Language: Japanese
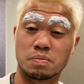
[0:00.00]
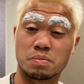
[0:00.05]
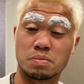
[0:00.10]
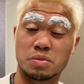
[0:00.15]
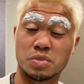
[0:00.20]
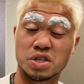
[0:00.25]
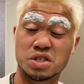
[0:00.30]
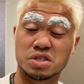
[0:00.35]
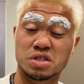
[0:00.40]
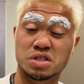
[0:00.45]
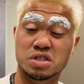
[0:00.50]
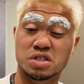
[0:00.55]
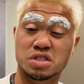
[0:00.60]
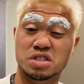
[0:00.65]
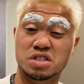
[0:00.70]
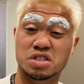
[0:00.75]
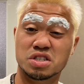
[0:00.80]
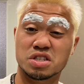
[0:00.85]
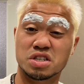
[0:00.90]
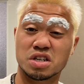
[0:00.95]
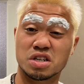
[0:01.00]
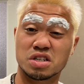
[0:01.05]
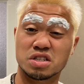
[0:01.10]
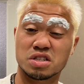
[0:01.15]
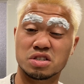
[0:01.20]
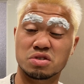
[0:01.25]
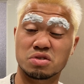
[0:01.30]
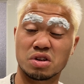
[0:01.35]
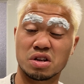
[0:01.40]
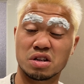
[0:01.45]
めっちゃ
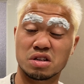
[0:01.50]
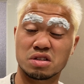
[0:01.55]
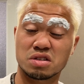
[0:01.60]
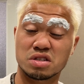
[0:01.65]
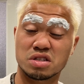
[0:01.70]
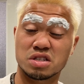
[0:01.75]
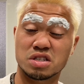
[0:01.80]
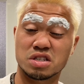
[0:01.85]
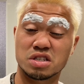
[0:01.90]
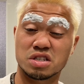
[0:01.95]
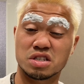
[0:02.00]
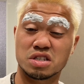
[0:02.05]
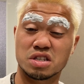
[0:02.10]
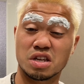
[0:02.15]
ストレッチし